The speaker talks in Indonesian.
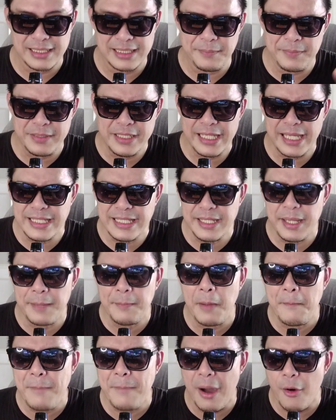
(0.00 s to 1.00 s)
Tapi ini kayaknya
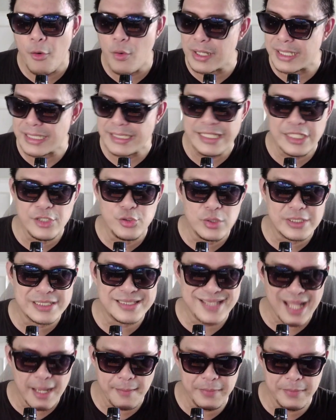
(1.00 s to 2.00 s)
emang power dia juga
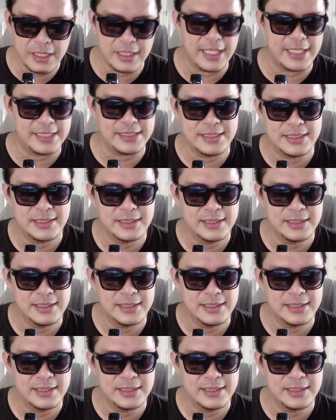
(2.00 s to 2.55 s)
stabil guys.